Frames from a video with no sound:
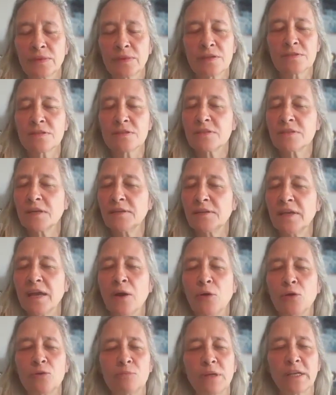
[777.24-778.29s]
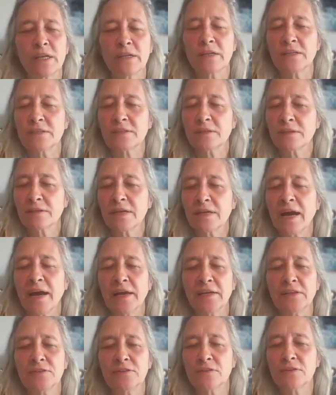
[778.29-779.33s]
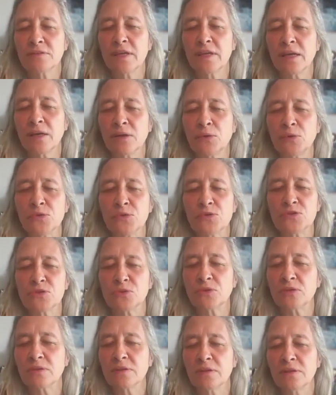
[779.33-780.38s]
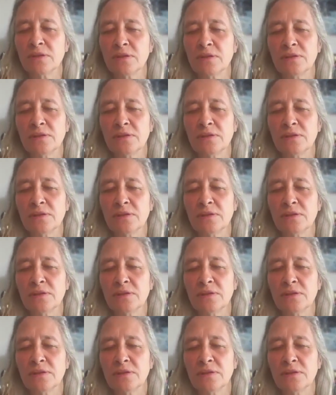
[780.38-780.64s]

Das ist ja die Augenblicklichkeit der Erlösung.